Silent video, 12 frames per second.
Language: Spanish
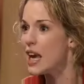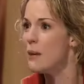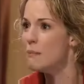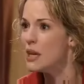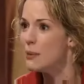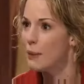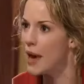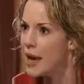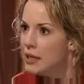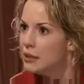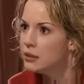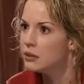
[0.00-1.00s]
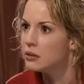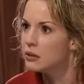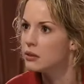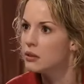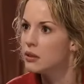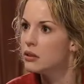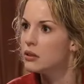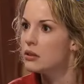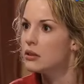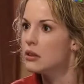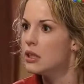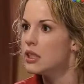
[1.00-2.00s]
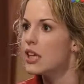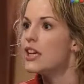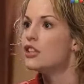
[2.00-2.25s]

es mi bebé! ¿Qué